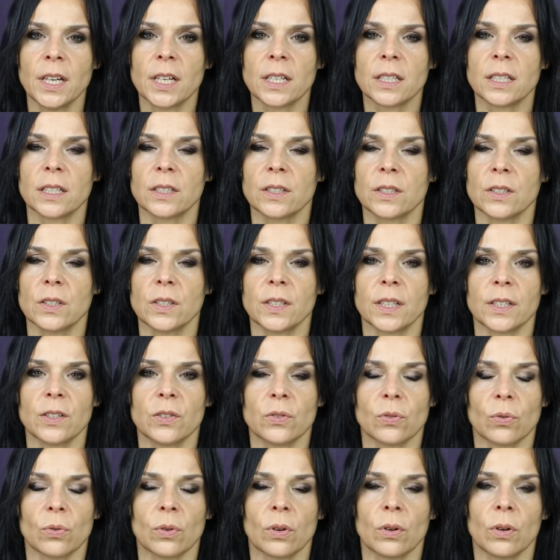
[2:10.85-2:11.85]
Das ist jetzt
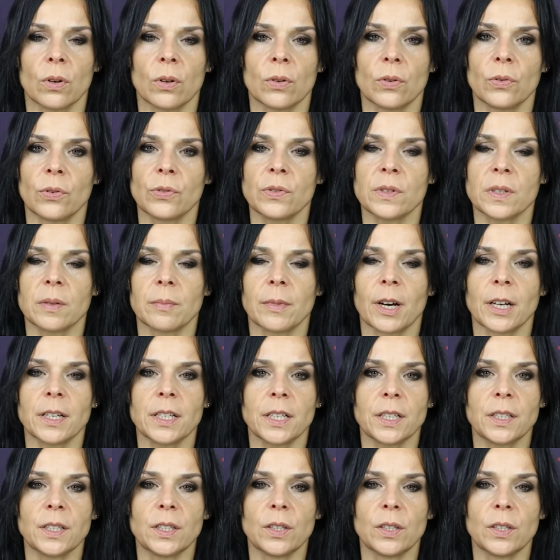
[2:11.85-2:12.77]
so eine Systematik,